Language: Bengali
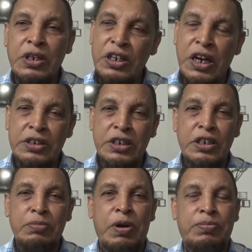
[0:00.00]
ইন্ডিয়ার
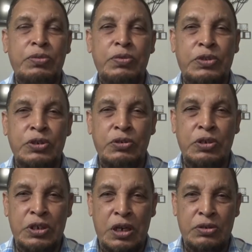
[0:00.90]
ট্রেনিং প্রাপ্ত
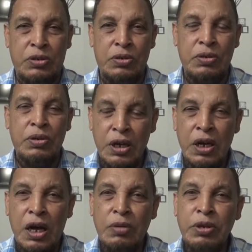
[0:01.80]
মুক্তিযোদ্ধা চারজন
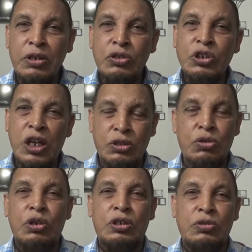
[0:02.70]
আমি একজন
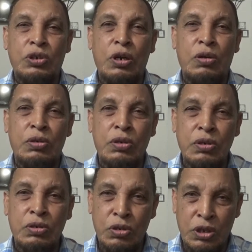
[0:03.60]
ছাত্র নেতা ছিলাম
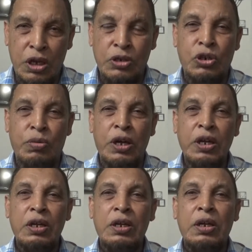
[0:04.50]
তৎকালীন সময়
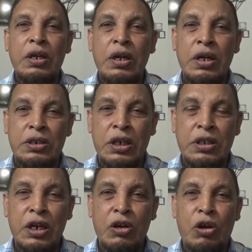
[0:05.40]

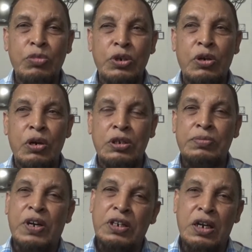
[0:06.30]
সাতক্ষীরা গভর্নমেন্ট
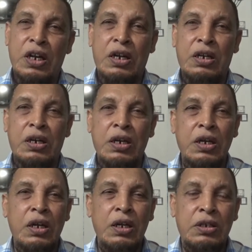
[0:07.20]
কলেজের ফাইনাল ইয়ারের
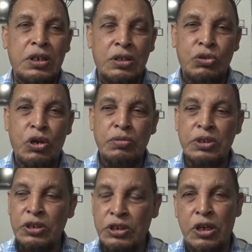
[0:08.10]
ছাত্র
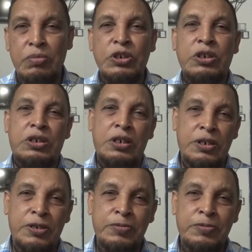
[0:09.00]
আমি ইন্টারমিডিয়েট